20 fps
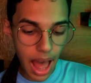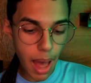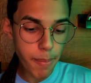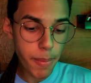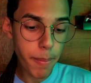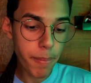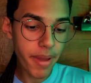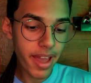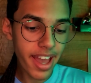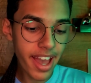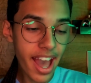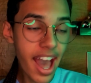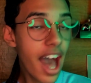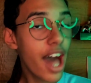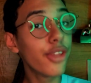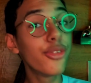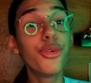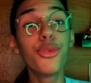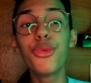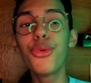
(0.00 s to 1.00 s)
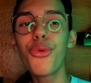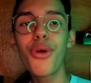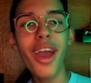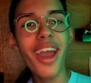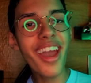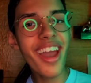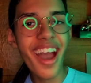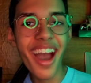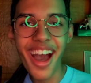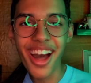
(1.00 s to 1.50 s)
App é errado, não
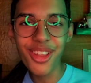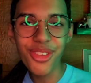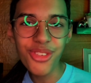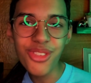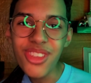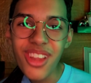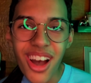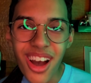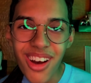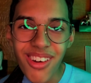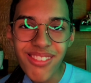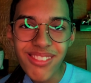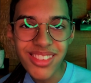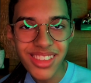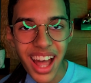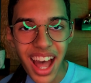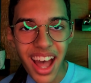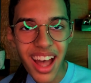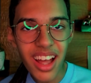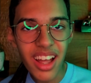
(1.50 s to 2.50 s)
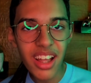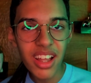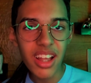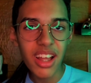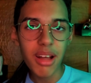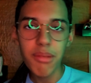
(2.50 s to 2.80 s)
é errado não, tá?